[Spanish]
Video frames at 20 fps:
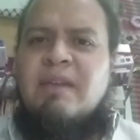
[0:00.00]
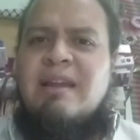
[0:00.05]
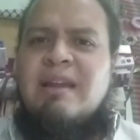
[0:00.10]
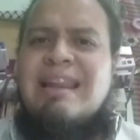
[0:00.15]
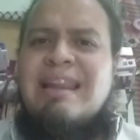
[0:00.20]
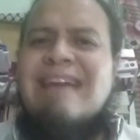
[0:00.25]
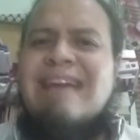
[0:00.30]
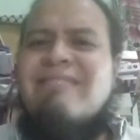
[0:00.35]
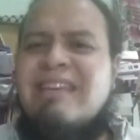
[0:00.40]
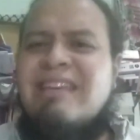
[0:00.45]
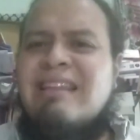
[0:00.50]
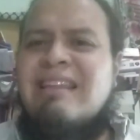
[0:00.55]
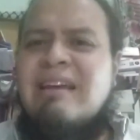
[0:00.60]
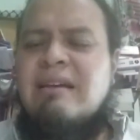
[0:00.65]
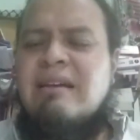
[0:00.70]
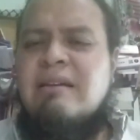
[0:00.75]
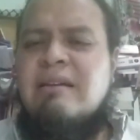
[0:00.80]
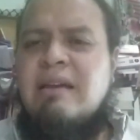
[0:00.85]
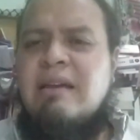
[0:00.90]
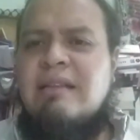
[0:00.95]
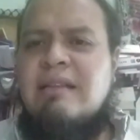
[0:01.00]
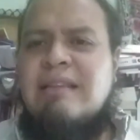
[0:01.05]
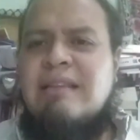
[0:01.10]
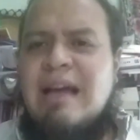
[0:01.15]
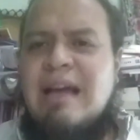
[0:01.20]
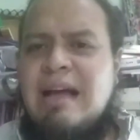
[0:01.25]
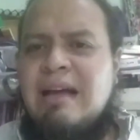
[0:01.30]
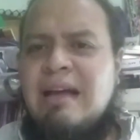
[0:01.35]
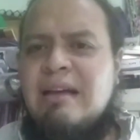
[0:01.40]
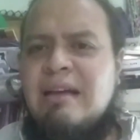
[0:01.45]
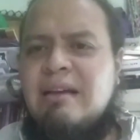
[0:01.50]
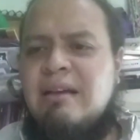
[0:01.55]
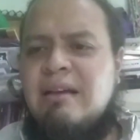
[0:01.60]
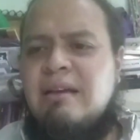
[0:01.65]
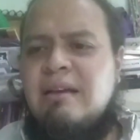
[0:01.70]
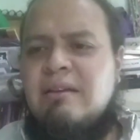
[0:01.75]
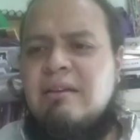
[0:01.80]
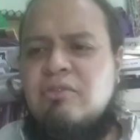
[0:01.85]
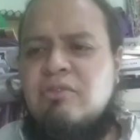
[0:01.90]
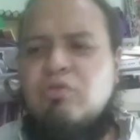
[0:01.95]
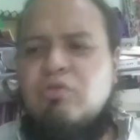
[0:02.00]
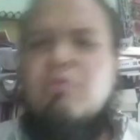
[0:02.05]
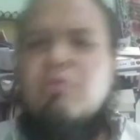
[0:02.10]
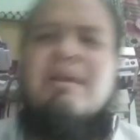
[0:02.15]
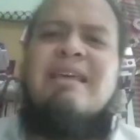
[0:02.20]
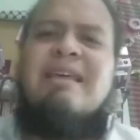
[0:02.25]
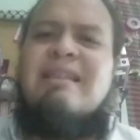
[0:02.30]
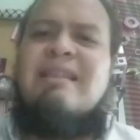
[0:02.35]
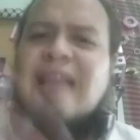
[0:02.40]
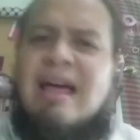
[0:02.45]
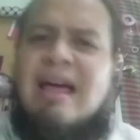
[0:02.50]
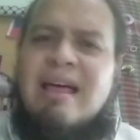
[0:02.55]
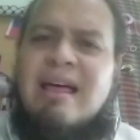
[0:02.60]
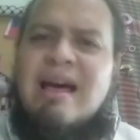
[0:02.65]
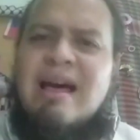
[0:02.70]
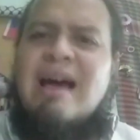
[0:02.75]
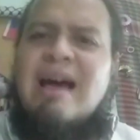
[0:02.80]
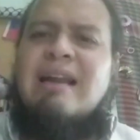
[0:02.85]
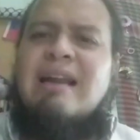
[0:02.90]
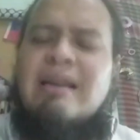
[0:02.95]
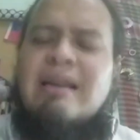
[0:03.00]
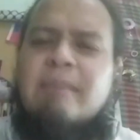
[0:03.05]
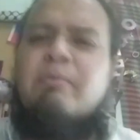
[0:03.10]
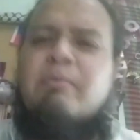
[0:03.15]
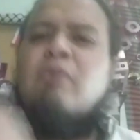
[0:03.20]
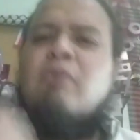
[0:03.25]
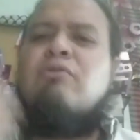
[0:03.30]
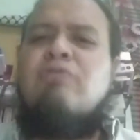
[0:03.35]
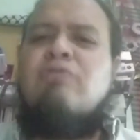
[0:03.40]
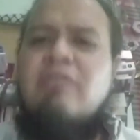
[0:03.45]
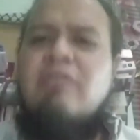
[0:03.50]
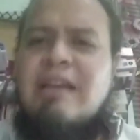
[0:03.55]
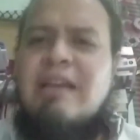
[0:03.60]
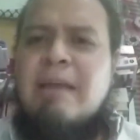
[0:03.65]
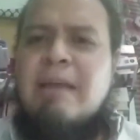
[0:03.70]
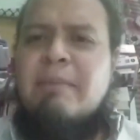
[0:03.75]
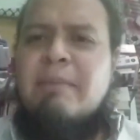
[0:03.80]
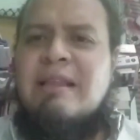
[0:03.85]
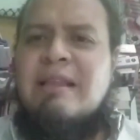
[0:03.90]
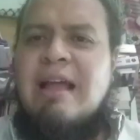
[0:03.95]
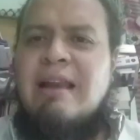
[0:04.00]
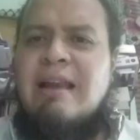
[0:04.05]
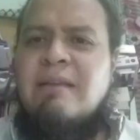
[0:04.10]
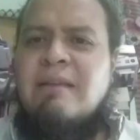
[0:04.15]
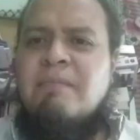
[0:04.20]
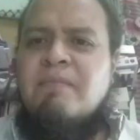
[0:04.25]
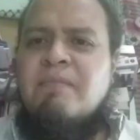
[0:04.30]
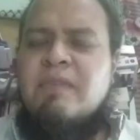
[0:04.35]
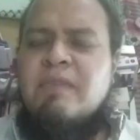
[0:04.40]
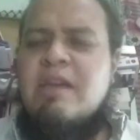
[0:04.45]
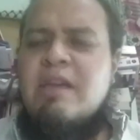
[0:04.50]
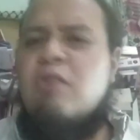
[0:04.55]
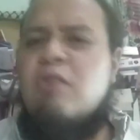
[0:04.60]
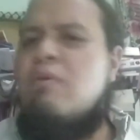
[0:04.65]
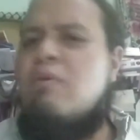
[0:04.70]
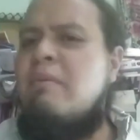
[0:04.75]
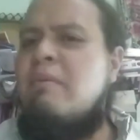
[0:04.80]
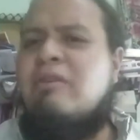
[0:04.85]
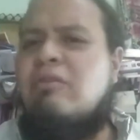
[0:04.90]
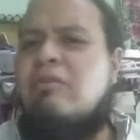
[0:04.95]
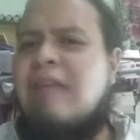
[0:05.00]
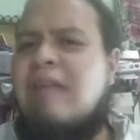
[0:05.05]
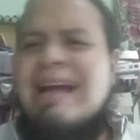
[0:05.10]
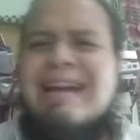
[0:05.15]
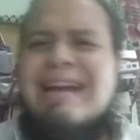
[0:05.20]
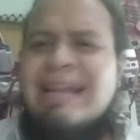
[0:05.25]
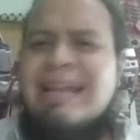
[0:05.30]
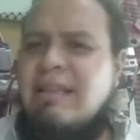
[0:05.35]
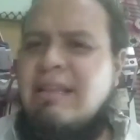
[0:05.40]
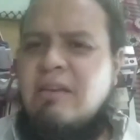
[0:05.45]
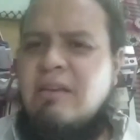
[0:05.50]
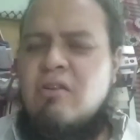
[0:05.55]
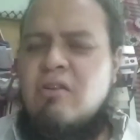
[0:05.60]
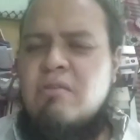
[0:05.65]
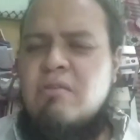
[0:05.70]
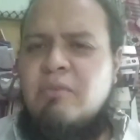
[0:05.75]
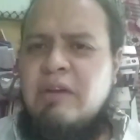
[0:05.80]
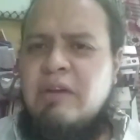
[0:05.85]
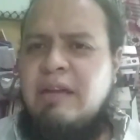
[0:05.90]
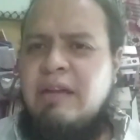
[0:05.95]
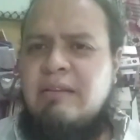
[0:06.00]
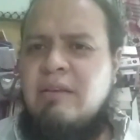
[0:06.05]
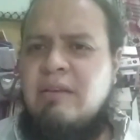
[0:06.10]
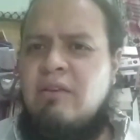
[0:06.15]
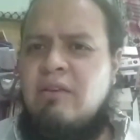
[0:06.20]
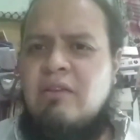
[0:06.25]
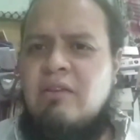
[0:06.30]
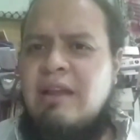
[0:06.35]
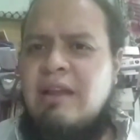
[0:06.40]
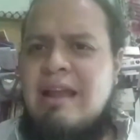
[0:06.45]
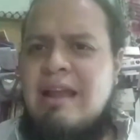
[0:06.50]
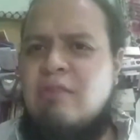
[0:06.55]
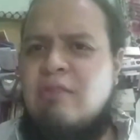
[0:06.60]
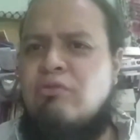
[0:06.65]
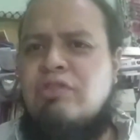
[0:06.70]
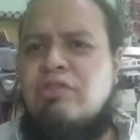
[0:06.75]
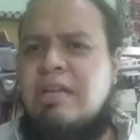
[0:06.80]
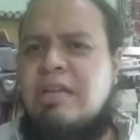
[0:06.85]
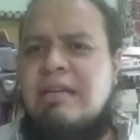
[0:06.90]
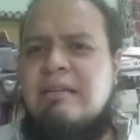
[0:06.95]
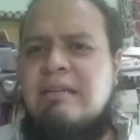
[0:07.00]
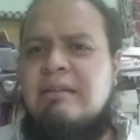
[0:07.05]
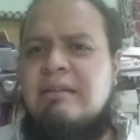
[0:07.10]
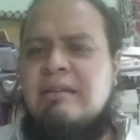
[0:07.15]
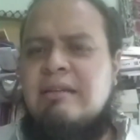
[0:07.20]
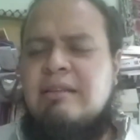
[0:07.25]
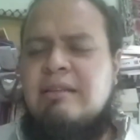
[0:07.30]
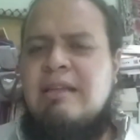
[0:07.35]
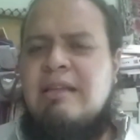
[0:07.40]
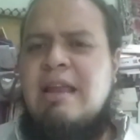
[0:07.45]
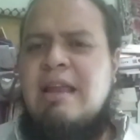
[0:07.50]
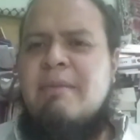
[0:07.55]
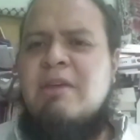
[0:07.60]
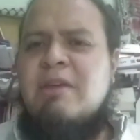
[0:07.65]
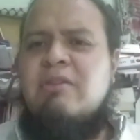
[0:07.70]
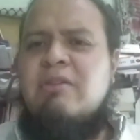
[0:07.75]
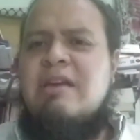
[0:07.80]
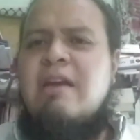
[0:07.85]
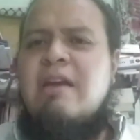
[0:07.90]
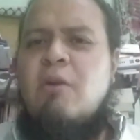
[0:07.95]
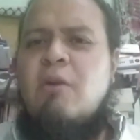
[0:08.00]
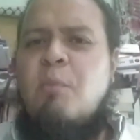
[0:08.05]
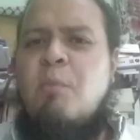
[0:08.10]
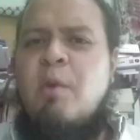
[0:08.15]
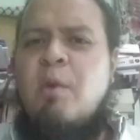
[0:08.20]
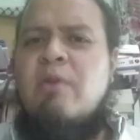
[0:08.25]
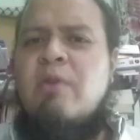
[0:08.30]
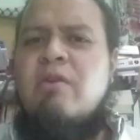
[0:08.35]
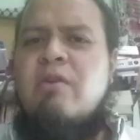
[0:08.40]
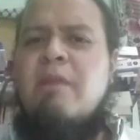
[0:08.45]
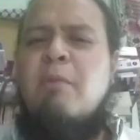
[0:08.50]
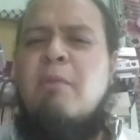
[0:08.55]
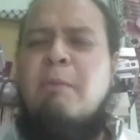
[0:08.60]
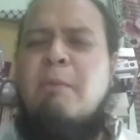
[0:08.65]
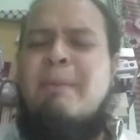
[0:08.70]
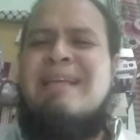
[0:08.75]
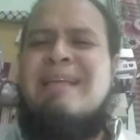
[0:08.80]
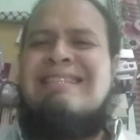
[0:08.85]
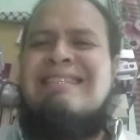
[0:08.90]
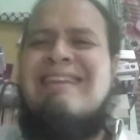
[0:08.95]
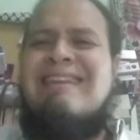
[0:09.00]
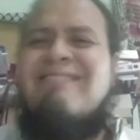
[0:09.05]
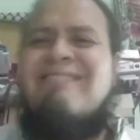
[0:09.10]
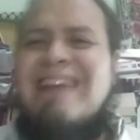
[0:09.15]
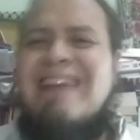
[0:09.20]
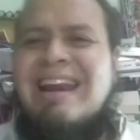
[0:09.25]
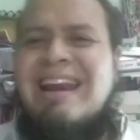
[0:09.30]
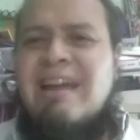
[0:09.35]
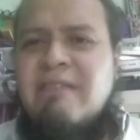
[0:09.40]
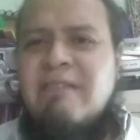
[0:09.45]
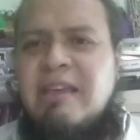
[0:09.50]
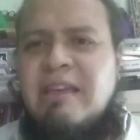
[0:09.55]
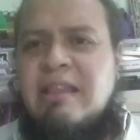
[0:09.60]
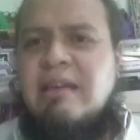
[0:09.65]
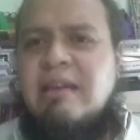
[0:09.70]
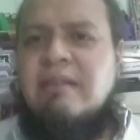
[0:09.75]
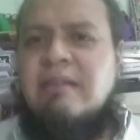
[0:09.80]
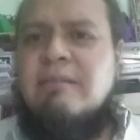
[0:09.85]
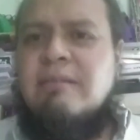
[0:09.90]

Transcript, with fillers: La vida está subeditada a la reproducción de capital. Y en un momento tan crítico como este, donde la lucha de la mayoría de los pueblos es por preservar la vida,